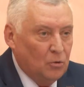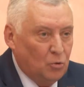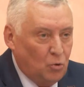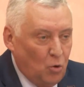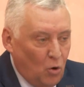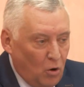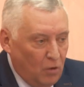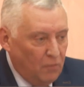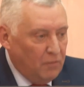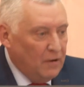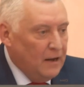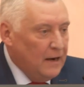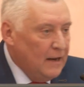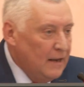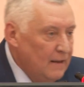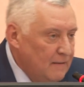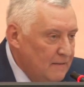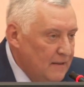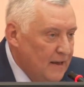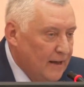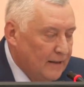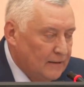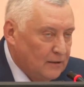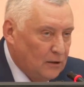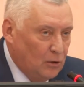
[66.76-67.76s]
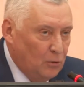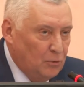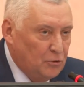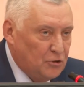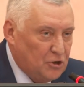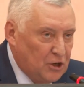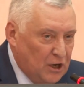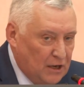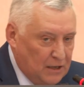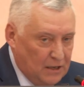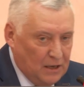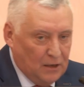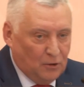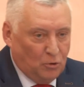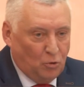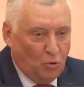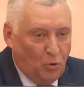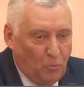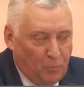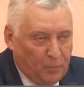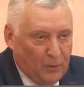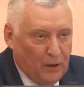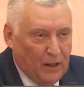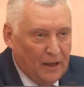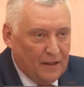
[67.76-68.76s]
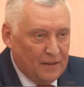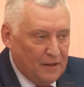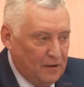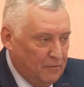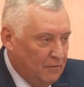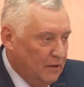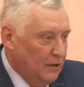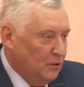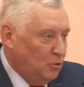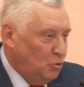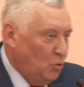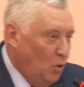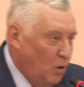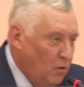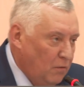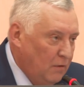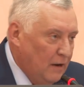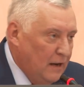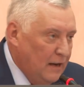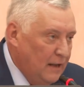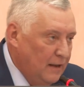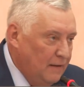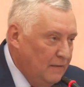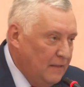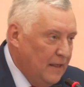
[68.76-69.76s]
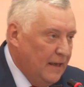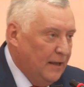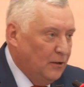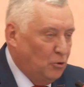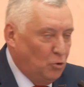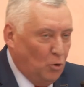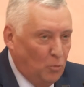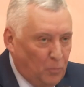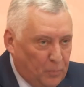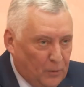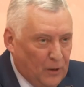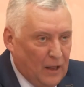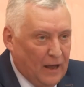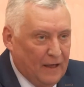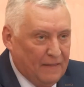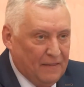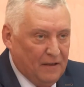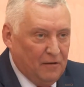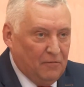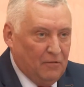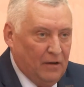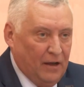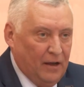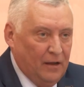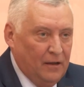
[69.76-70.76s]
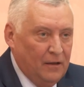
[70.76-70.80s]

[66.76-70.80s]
То аварийные отключения, то плановые, то аварийные, то плановые.